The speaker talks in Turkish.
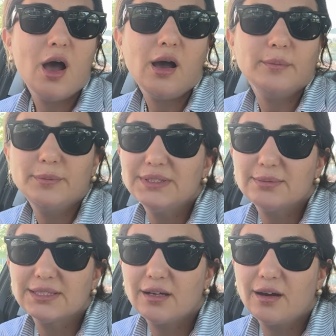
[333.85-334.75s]
Ama biz
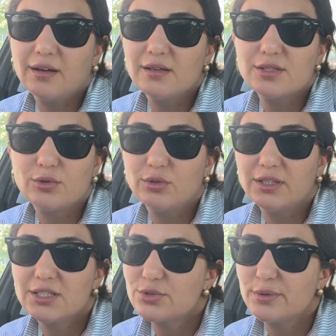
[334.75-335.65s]
mesela kardeşler
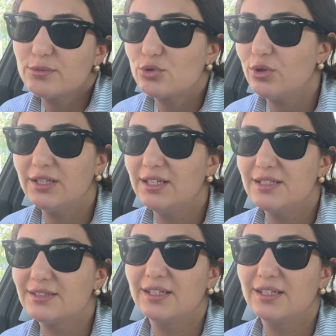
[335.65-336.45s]
olarak hiçbirimiz öyle değiliz.